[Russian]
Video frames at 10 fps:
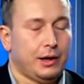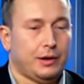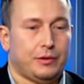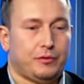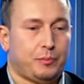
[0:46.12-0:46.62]

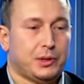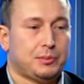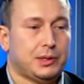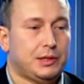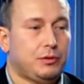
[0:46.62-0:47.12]
Э, в
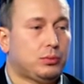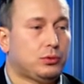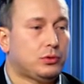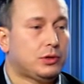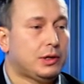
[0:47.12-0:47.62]
перспективе
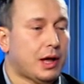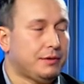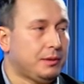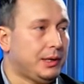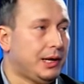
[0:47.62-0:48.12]
будут
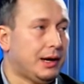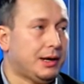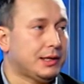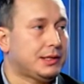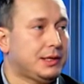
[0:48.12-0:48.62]
главными для
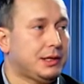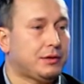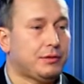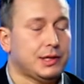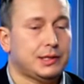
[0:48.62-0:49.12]

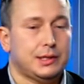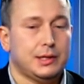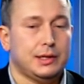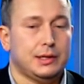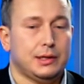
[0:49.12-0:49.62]
городских
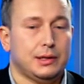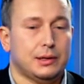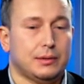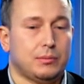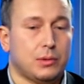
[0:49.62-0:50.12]
властей.
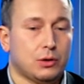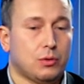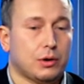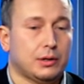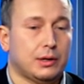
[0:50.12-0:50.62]
И мэр
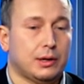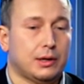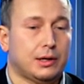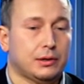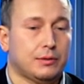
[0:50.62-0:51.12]

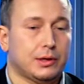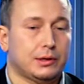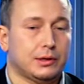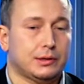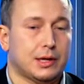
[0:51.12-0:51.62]
города
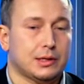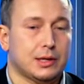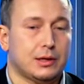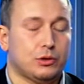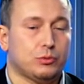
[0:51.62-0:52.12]
Кэлвард
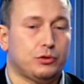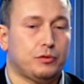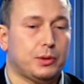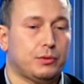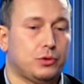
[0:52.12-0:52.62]
сказал о том, что
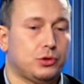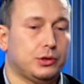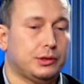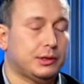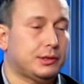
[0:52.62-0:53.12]
в первую
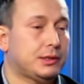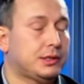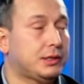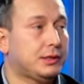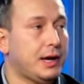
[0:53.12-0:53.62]
очередь это
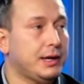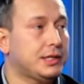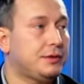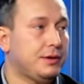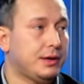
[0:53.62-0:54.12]
социальная
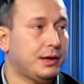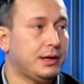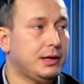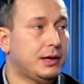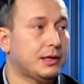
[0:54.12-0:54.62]
сфера
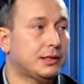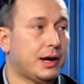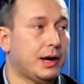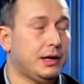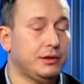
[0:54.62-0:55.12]
и
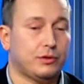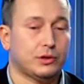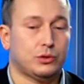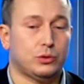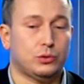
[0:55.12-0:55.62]
городская
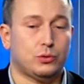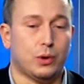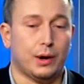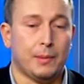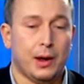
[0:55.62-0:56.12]

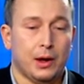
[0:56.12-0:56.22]
инфраструктура.